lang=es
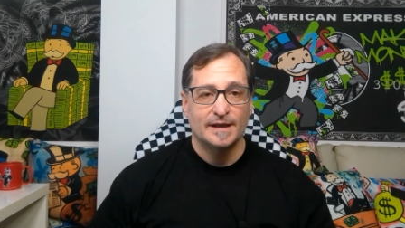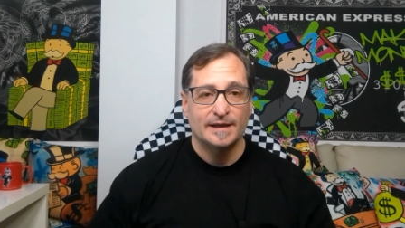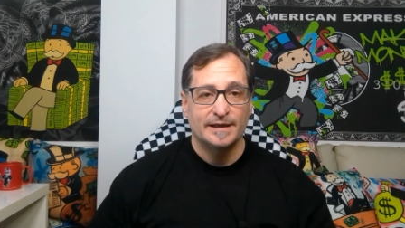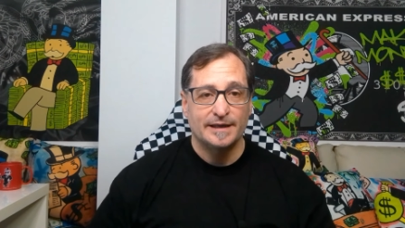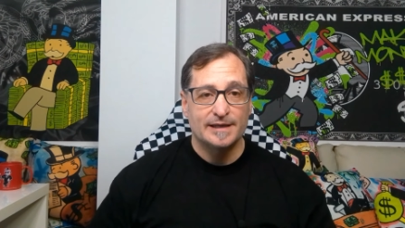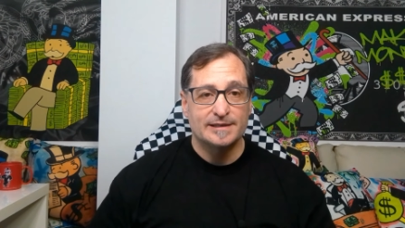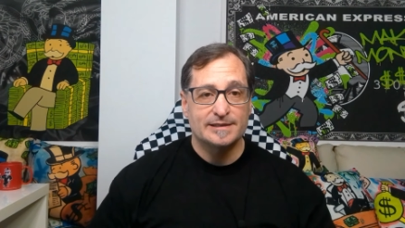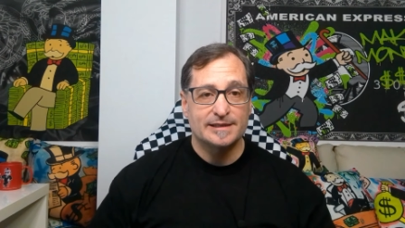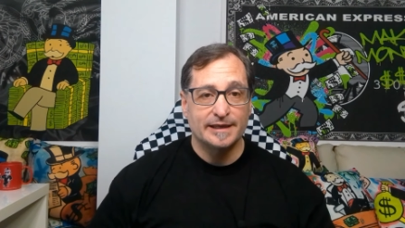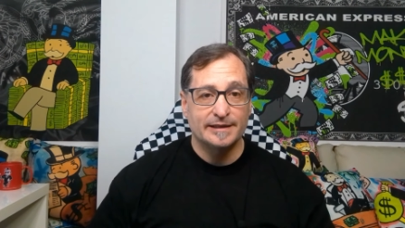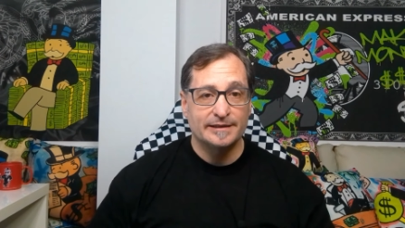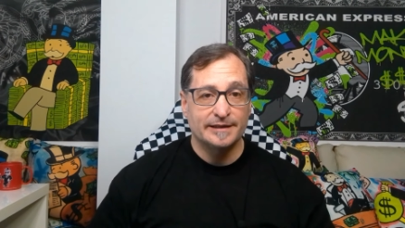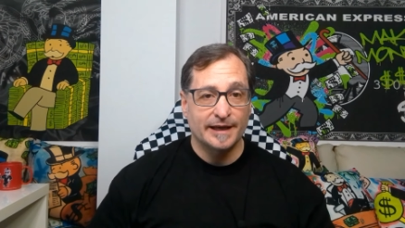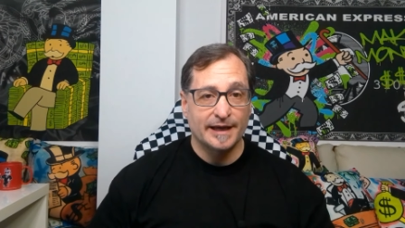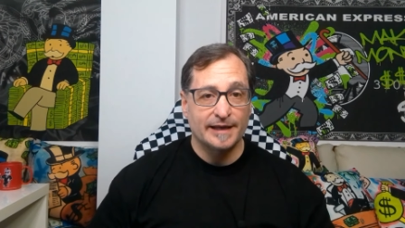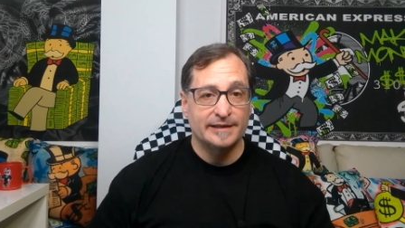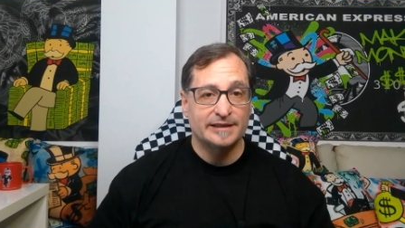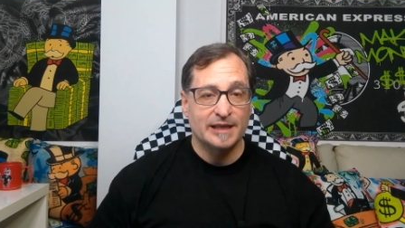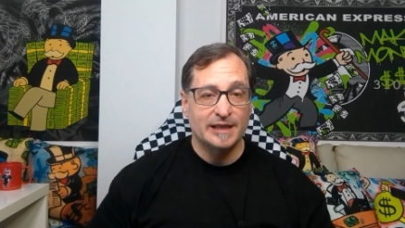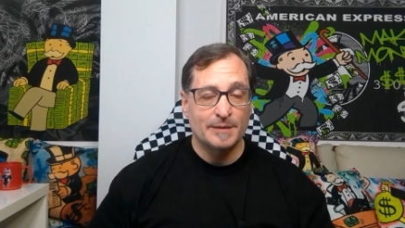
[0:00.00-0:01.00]
Y este
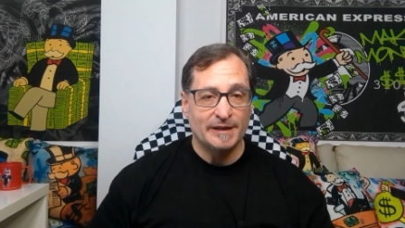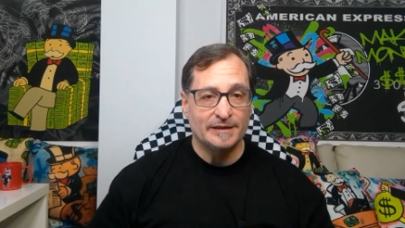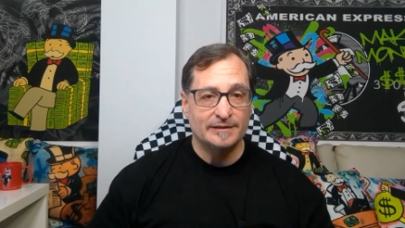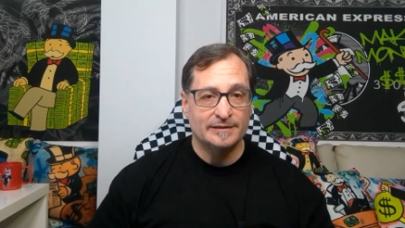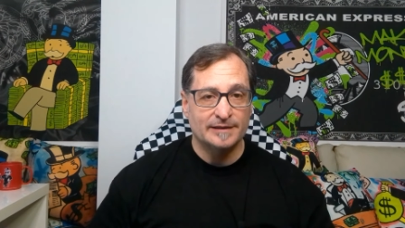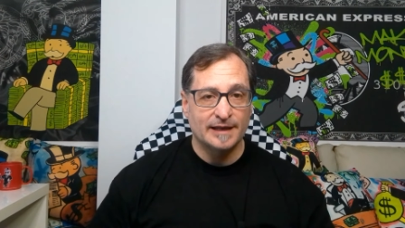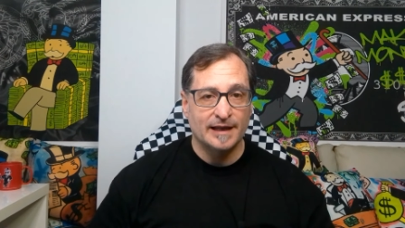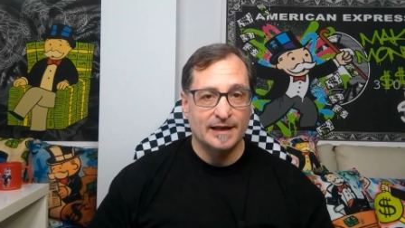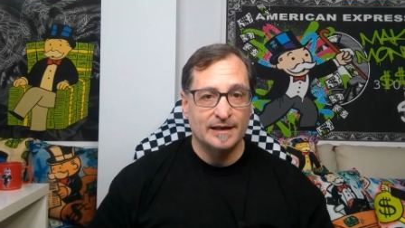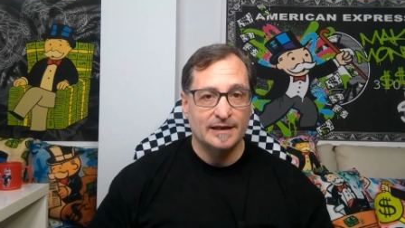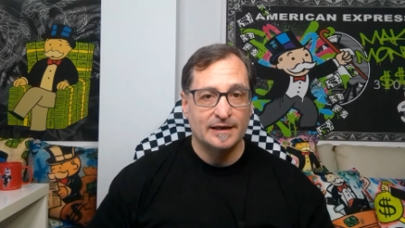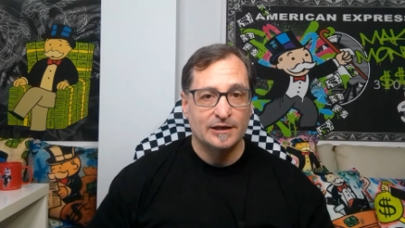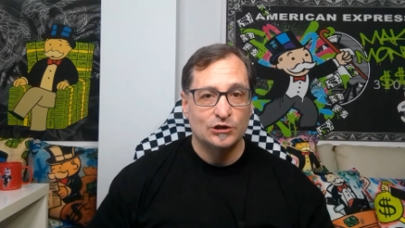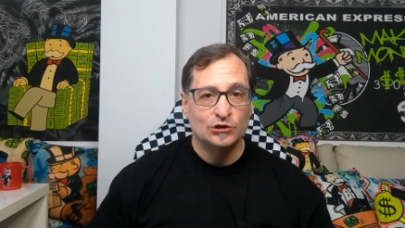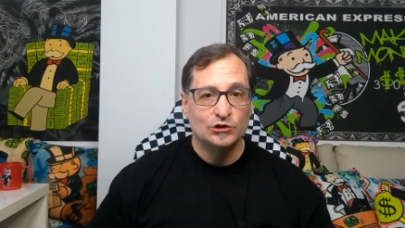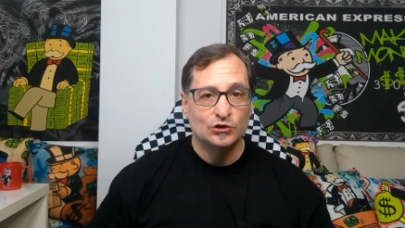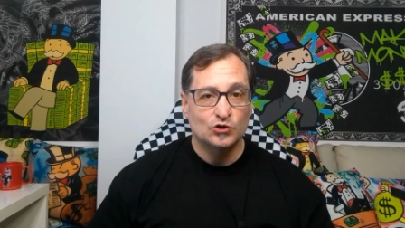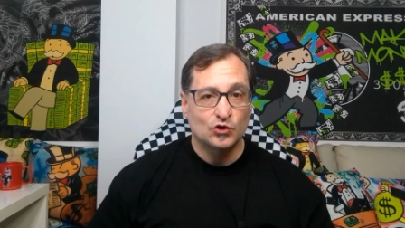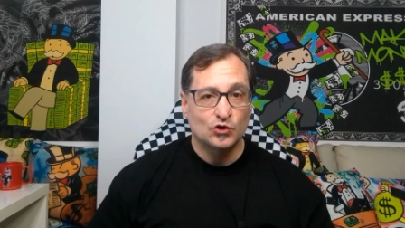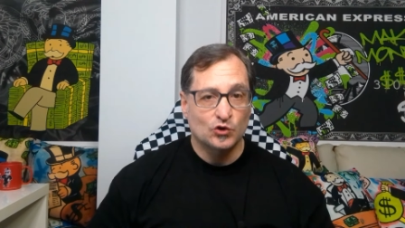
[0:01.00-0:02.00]
indigente mental
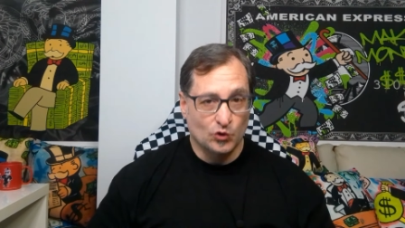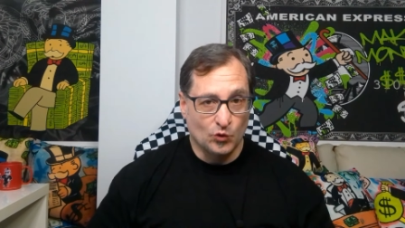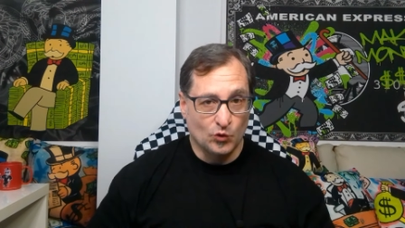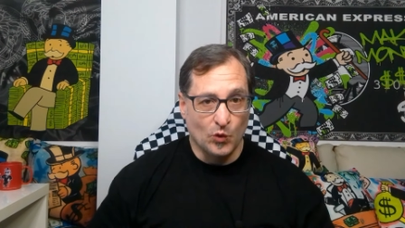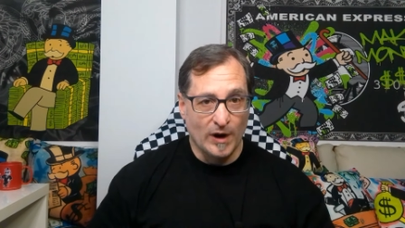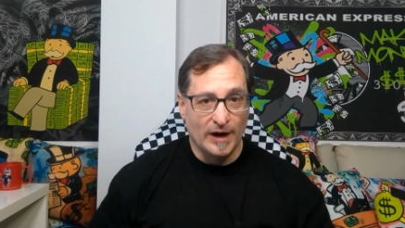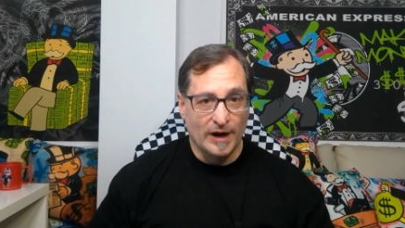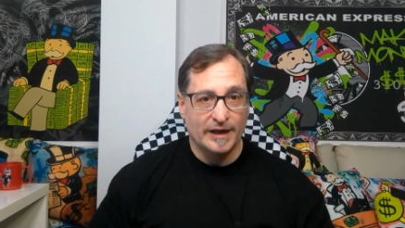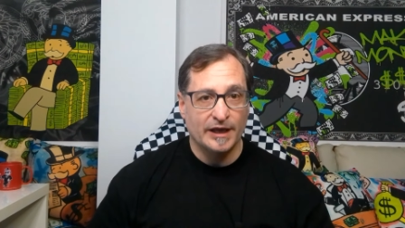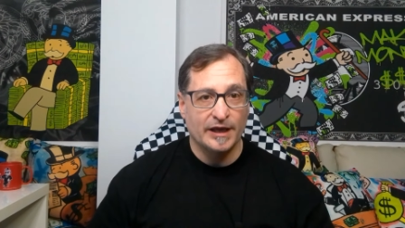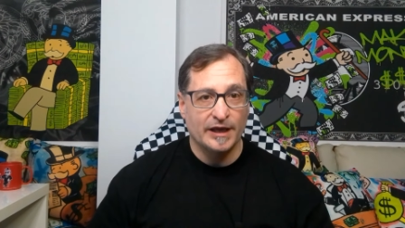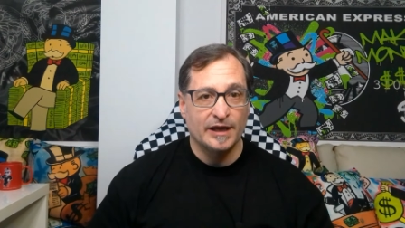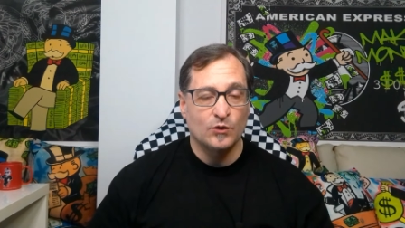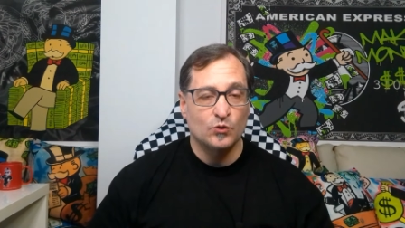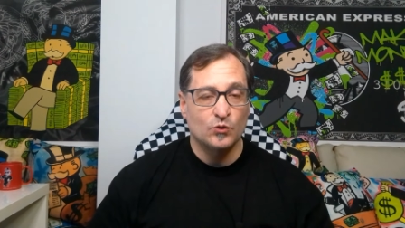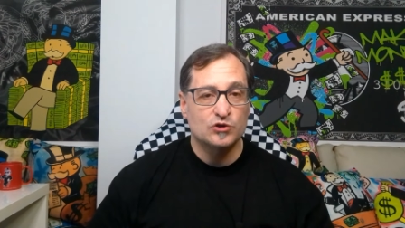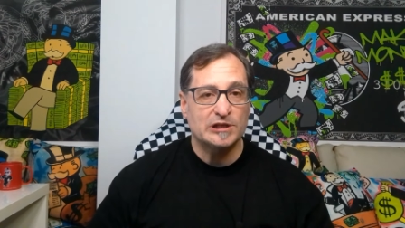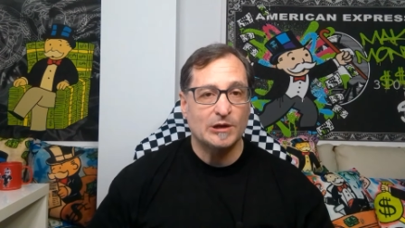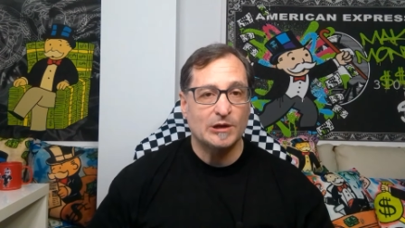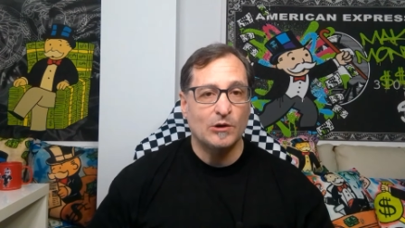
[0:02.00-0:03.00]
cual que
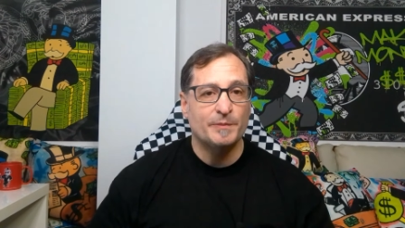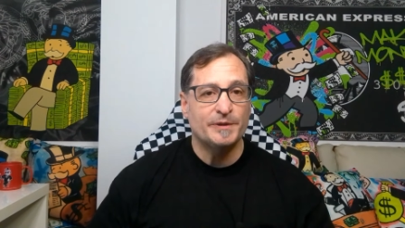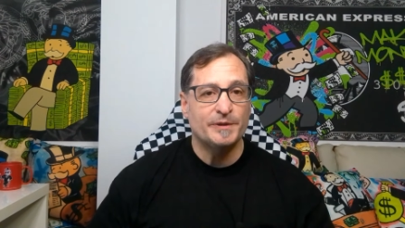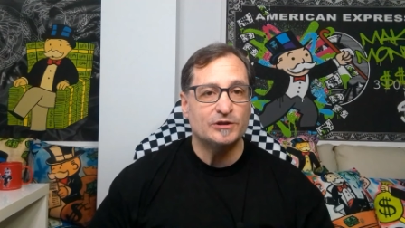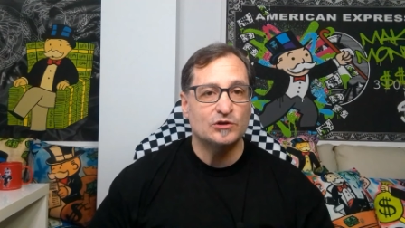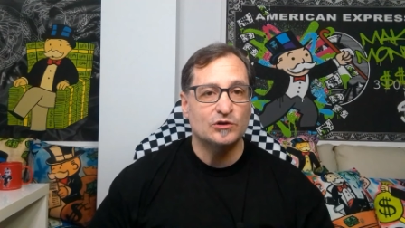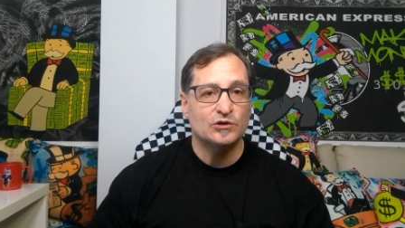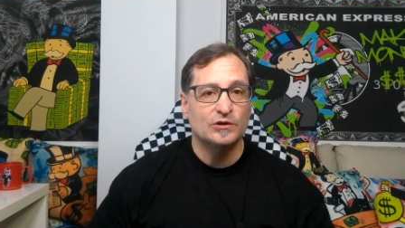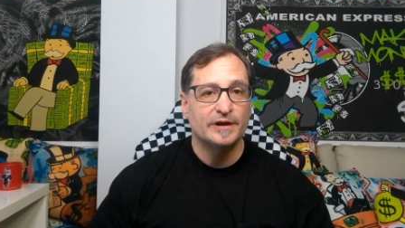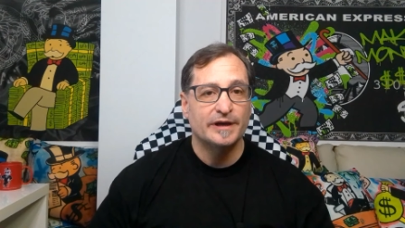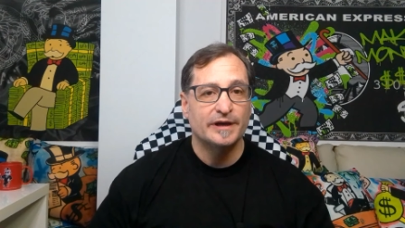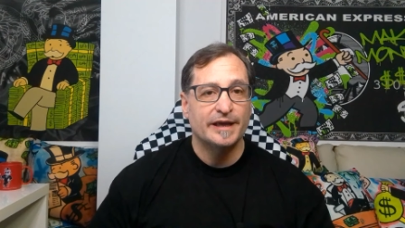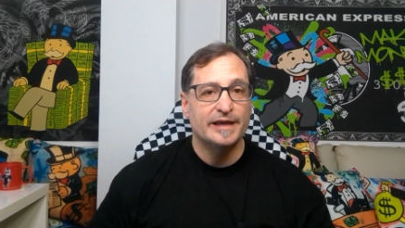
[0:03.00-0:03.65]
Gustavo Petro,